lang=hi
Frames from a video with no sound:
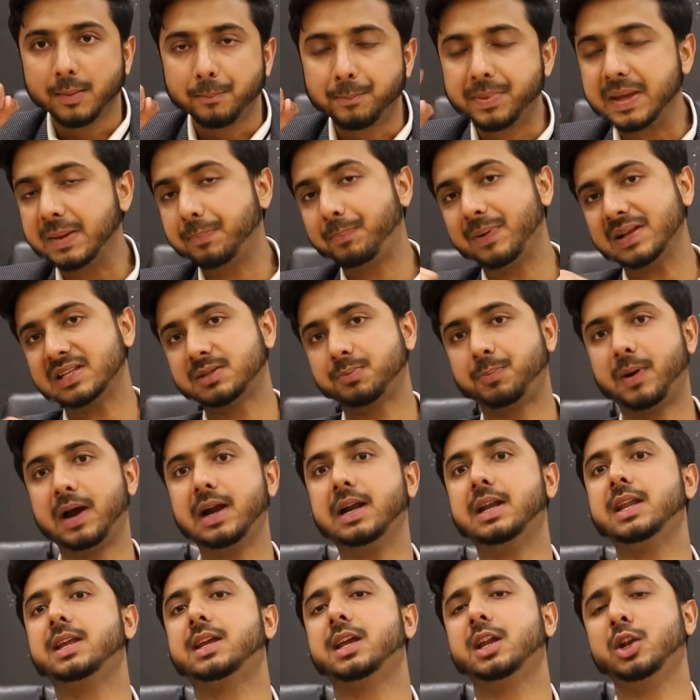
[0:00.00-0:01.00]
पीपल्स
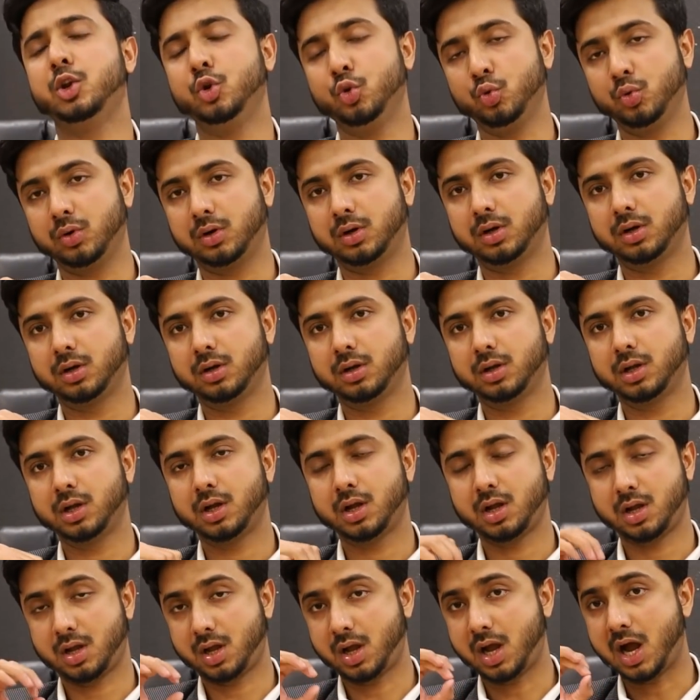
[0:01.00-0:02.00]
पार्टी के लोग
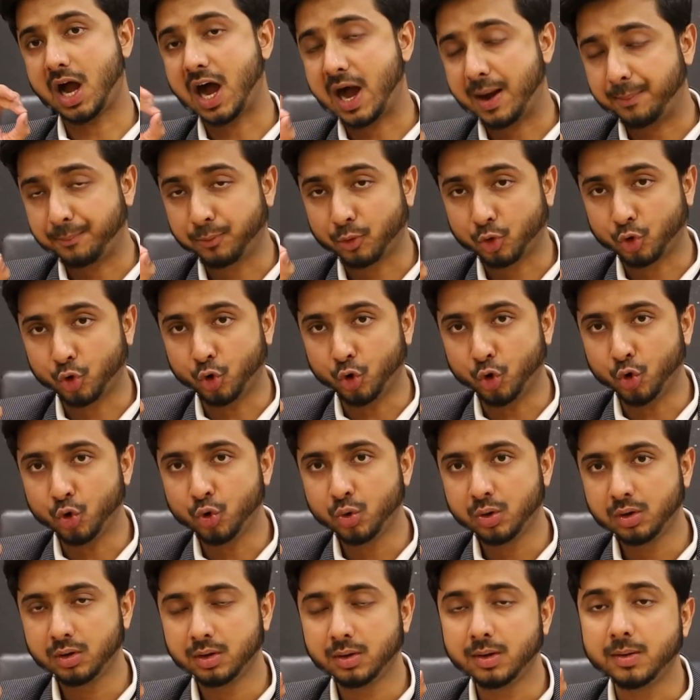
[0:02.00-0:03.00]
आपको
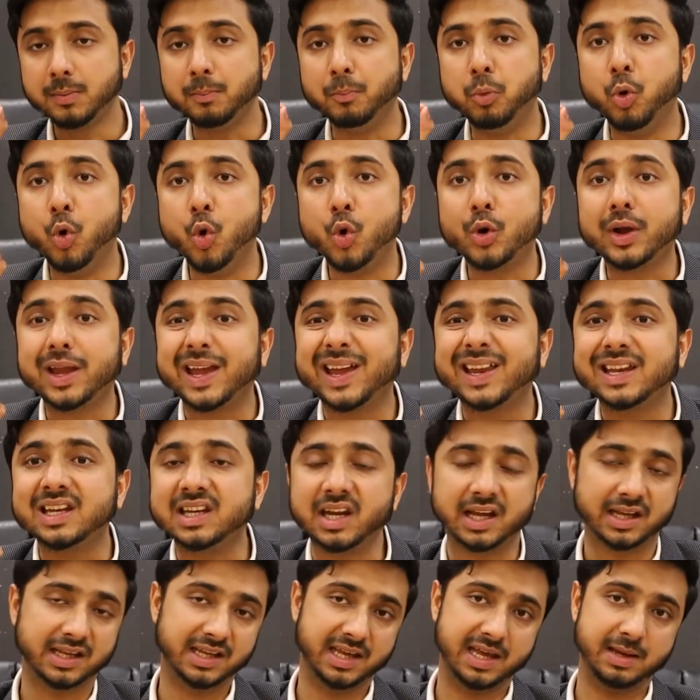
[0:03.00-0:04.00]
भूखे
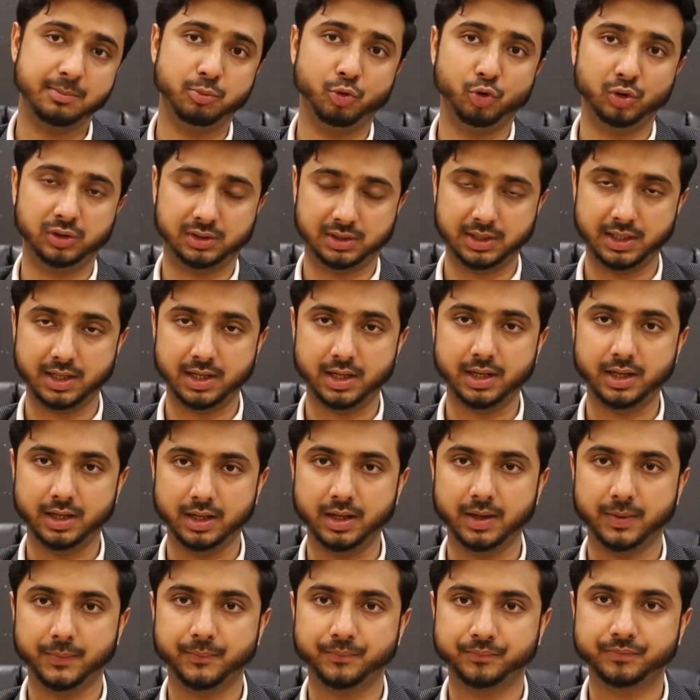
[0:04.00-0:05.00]
नंगे बोलते आए
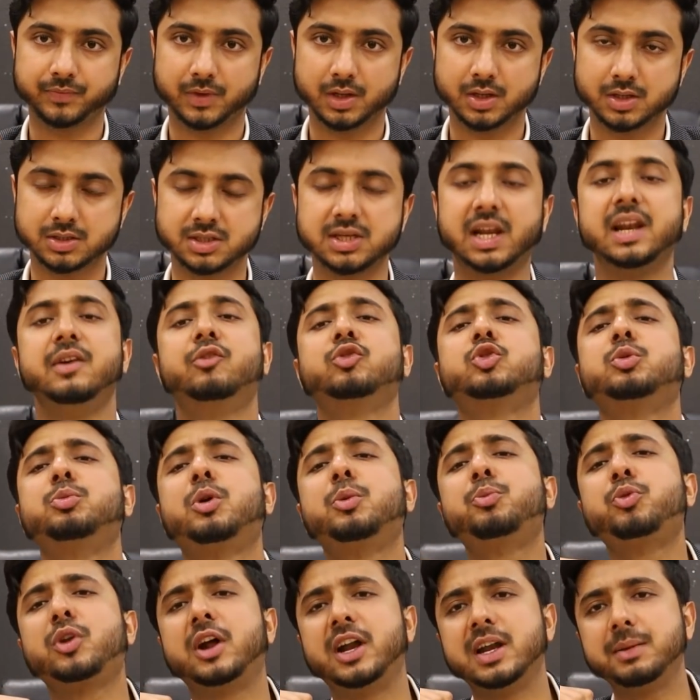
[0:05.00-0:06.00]
हैं चले वो तो
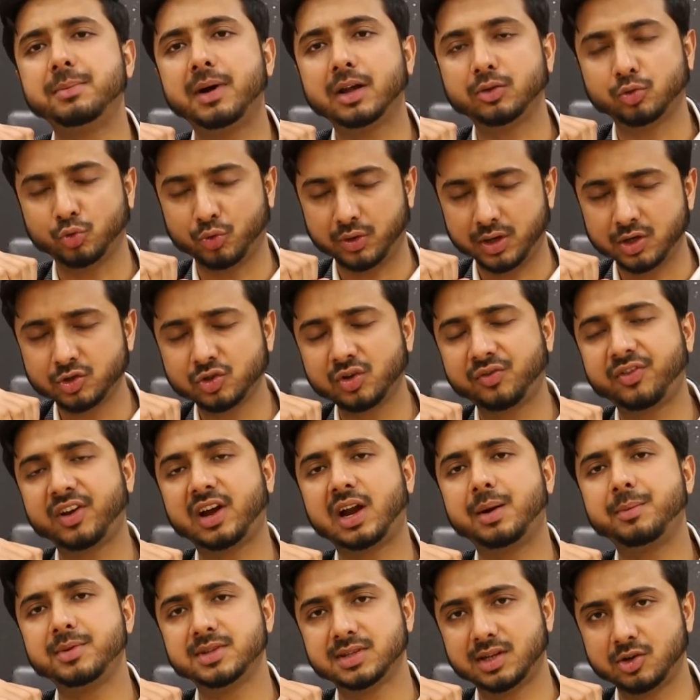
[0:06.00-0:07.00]
बहुत पुरानी बात हो गई ना
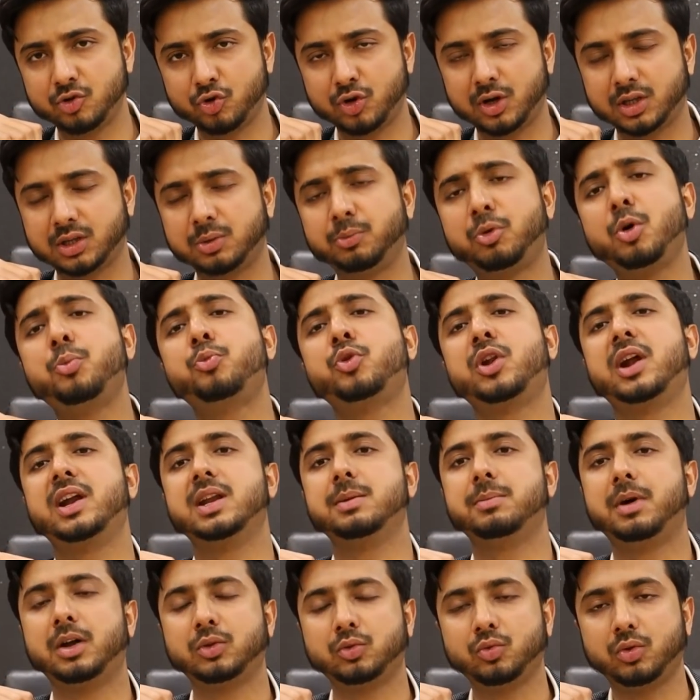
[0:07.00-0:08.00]
जुल्फिकार मिर्जा ने कहा था बहुत
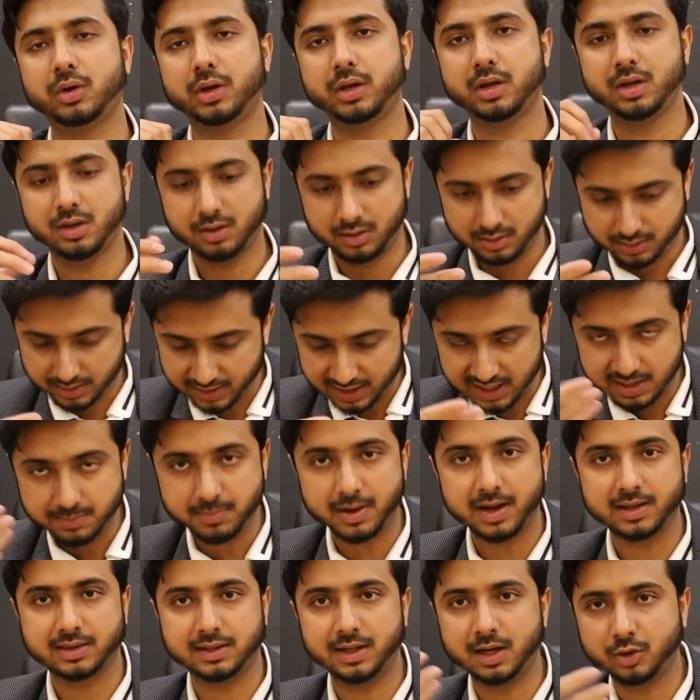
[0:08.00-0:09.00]
पुरानी बात हो गई
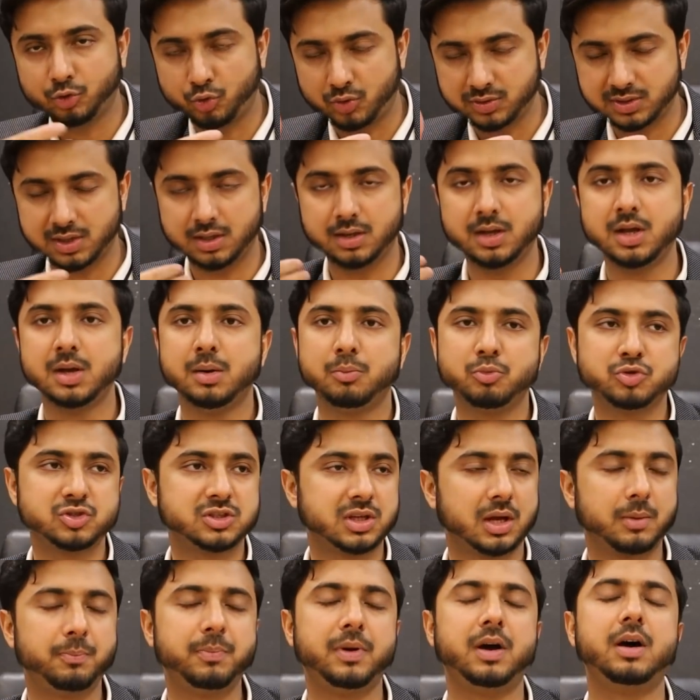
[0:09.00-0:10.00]
करीब आते हैं ना थोड़ा सा
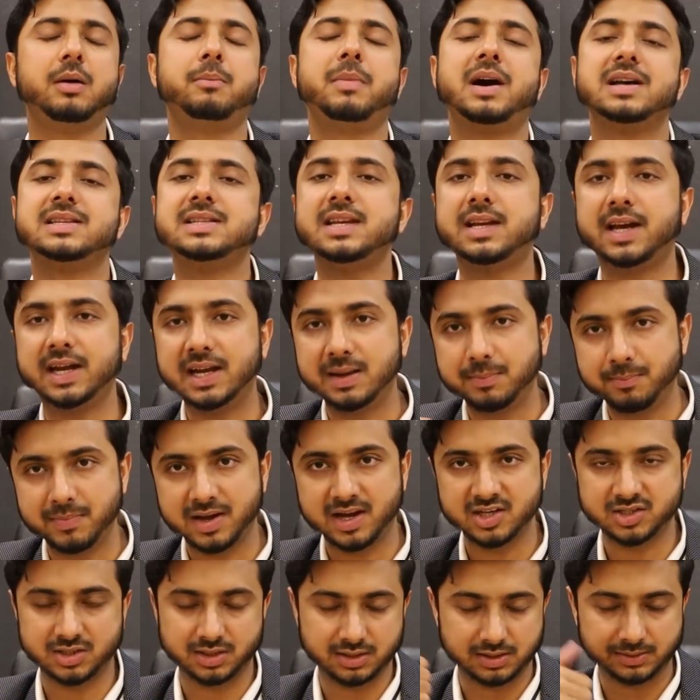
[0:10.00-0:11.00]
मुस्तक माजी करीब
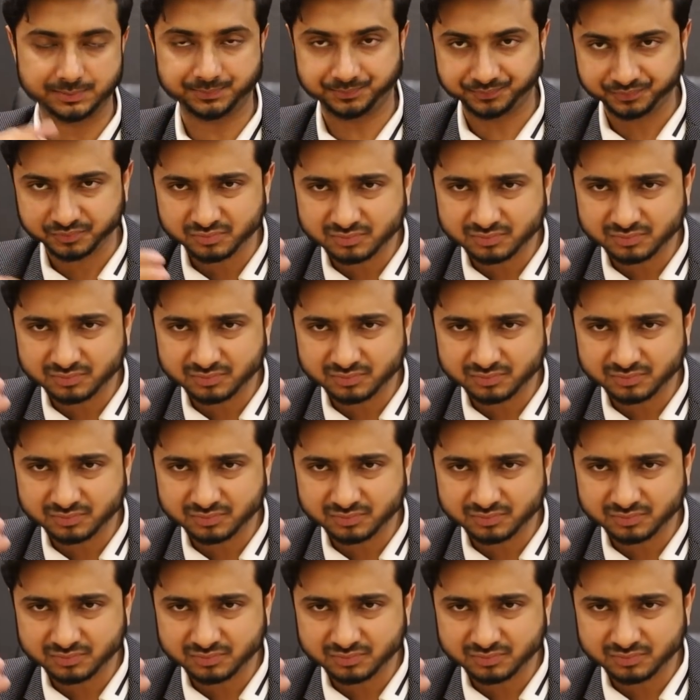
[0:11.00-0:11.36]
में आ जाते हैं